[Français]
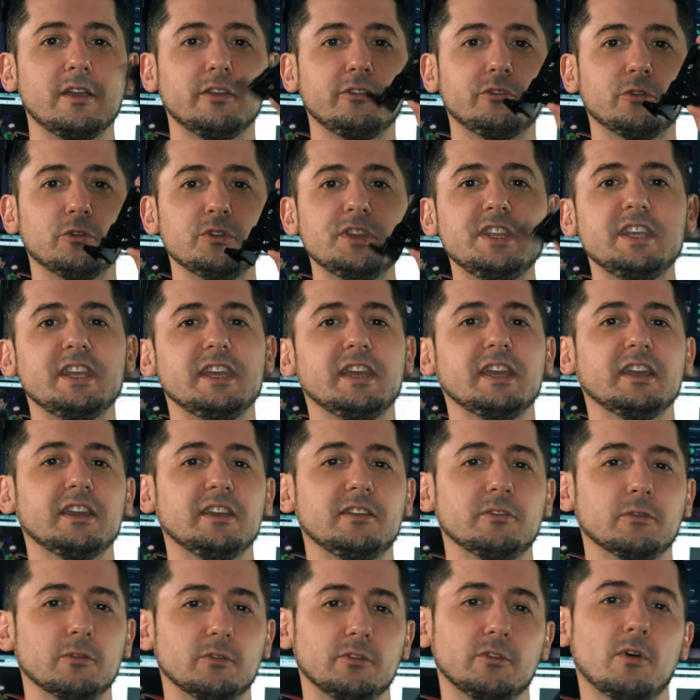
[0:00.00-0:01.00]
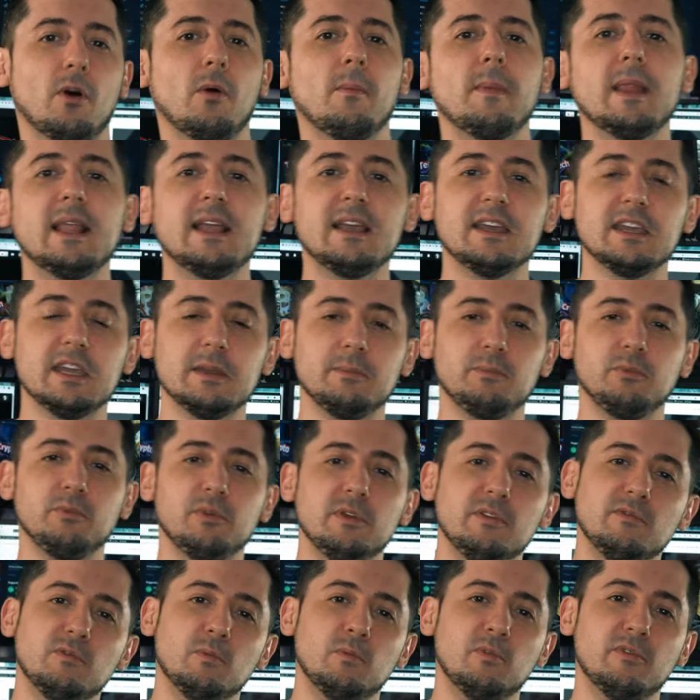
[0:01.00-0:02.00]
Sony RX100. Et
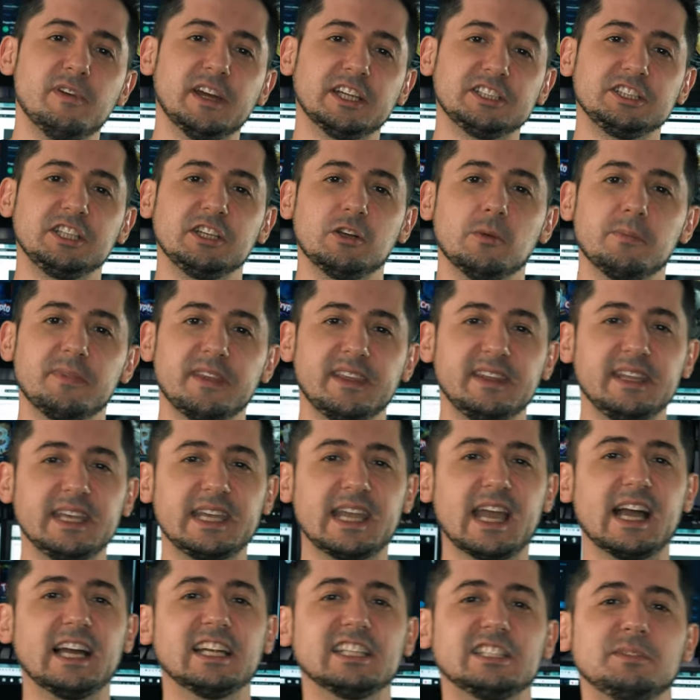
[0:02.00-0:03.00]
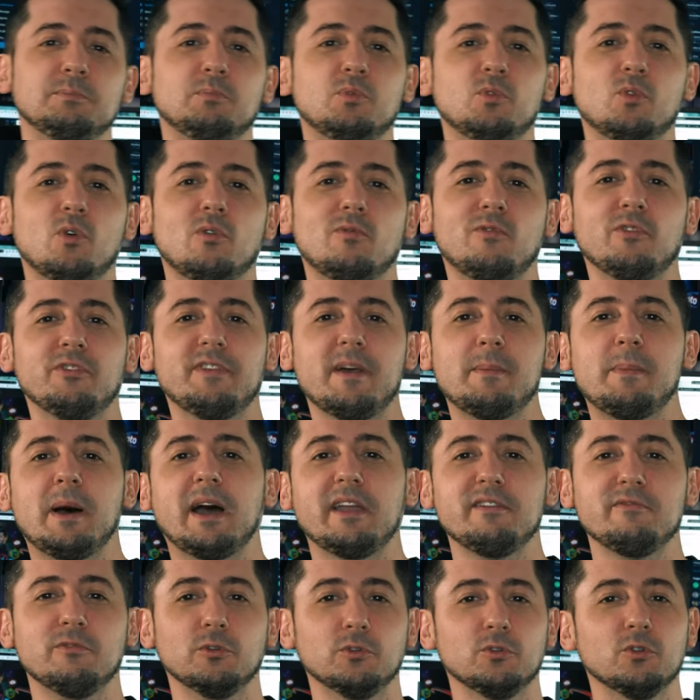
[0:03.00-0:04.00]
puis vous pouvez acheter comme ça des cages pour vos
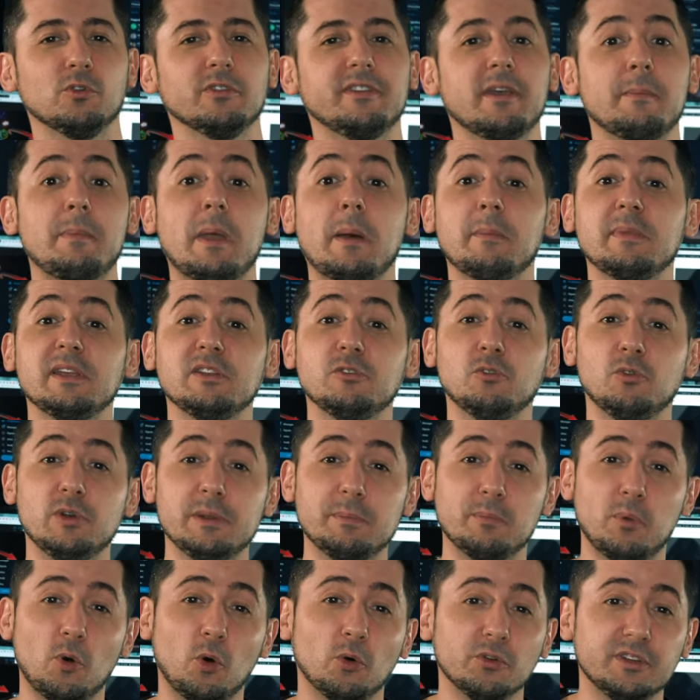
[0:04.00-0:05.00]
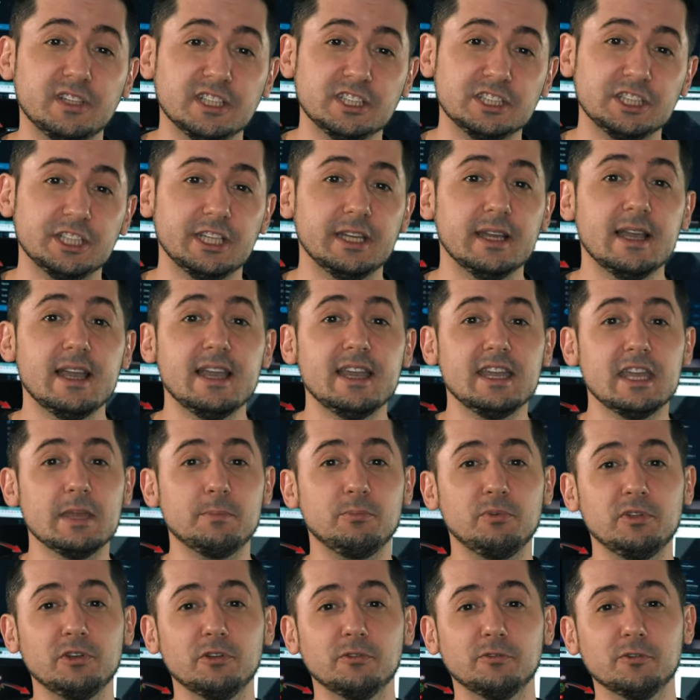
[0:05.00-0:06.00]
appareils photo. Ça permet de les protéger et
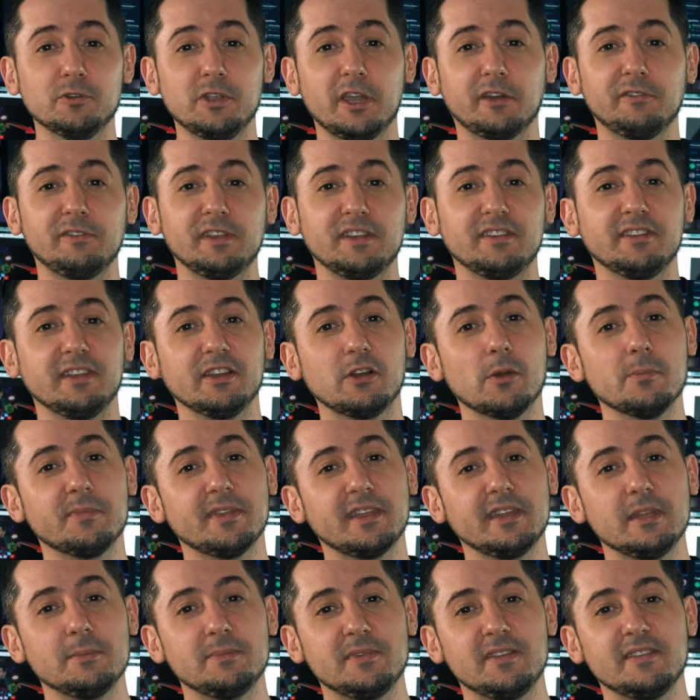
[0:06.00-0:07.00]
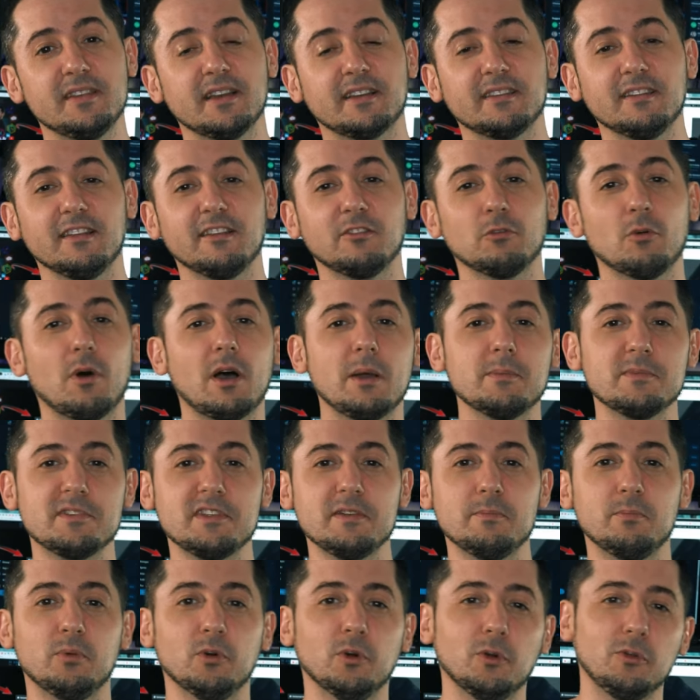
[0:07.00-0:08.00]
puis de venir fixer comme ça des petits accessoires un
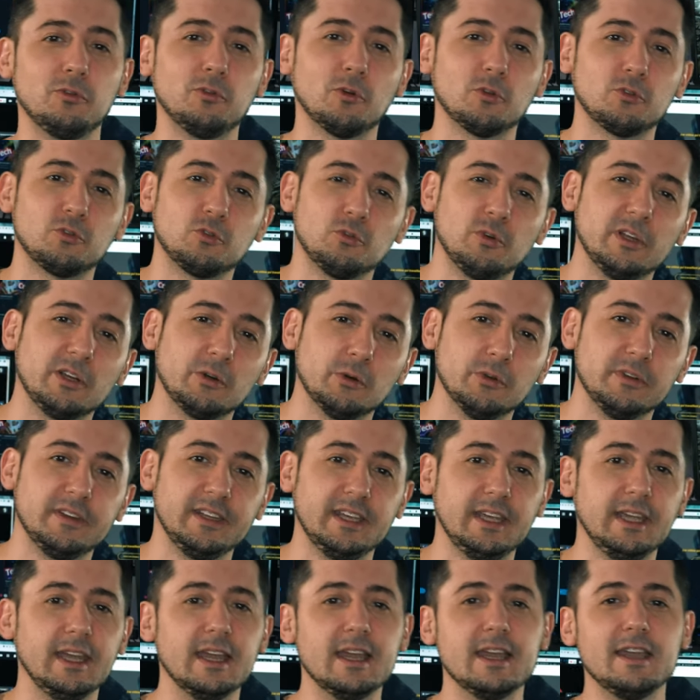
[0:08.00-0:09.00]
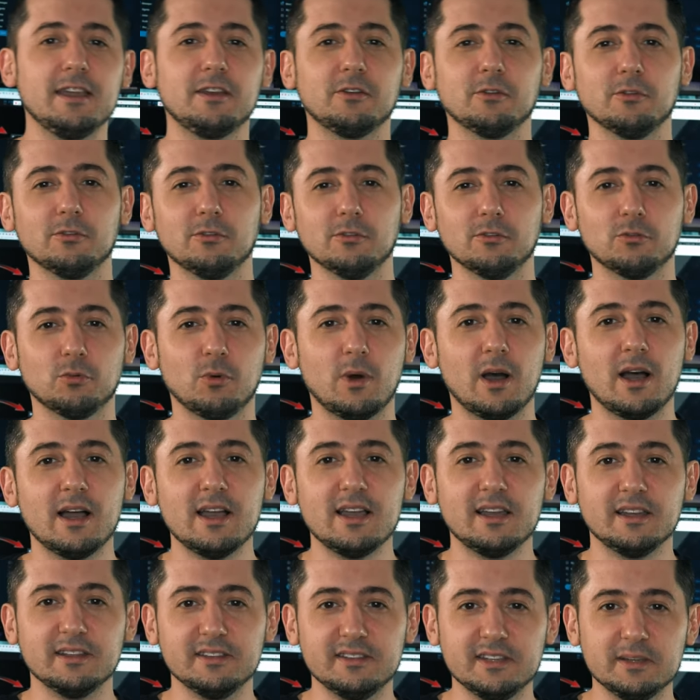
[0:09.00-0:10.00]
petit peu sur tous les côtés, que ce soit
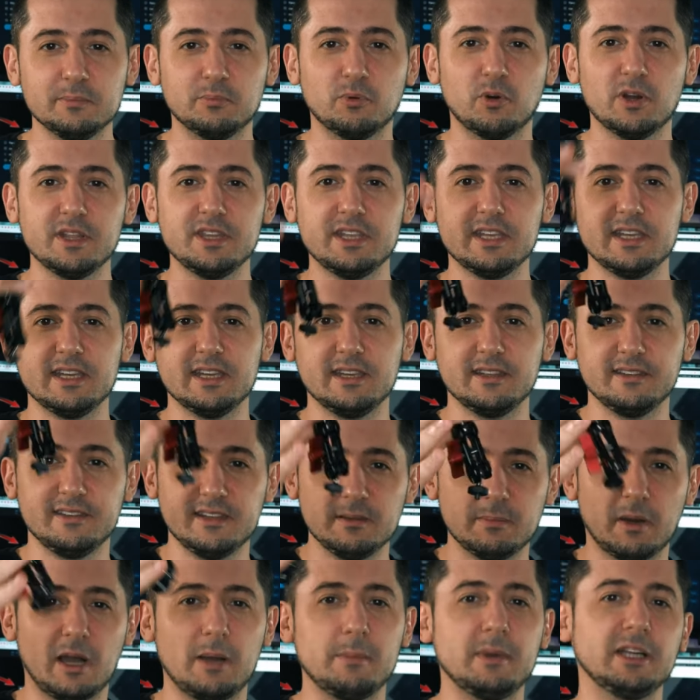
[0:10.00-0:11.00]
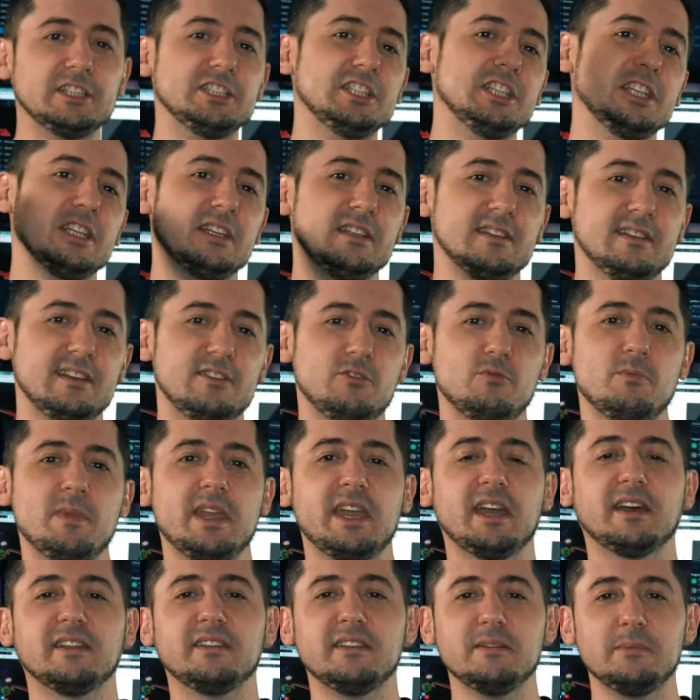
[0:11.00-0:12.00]
des poignées, des bras magiques, des
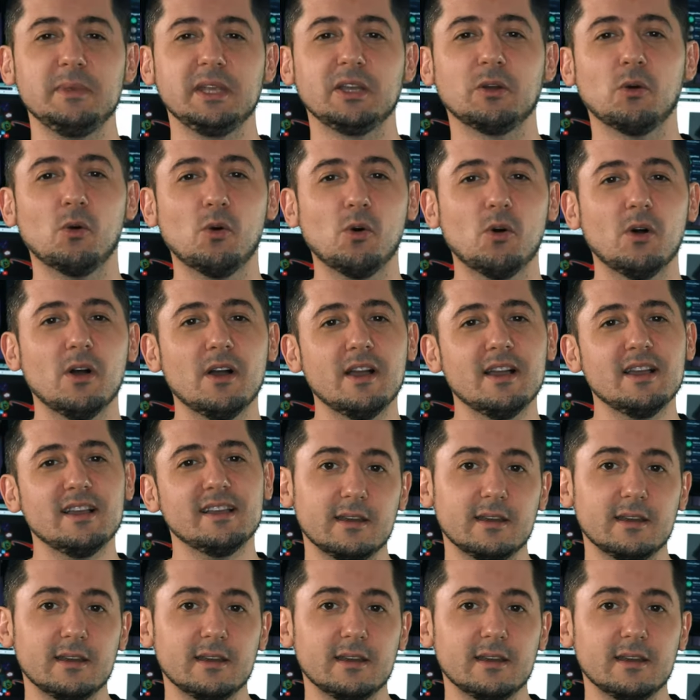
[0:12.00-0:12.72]
lumières, des micros.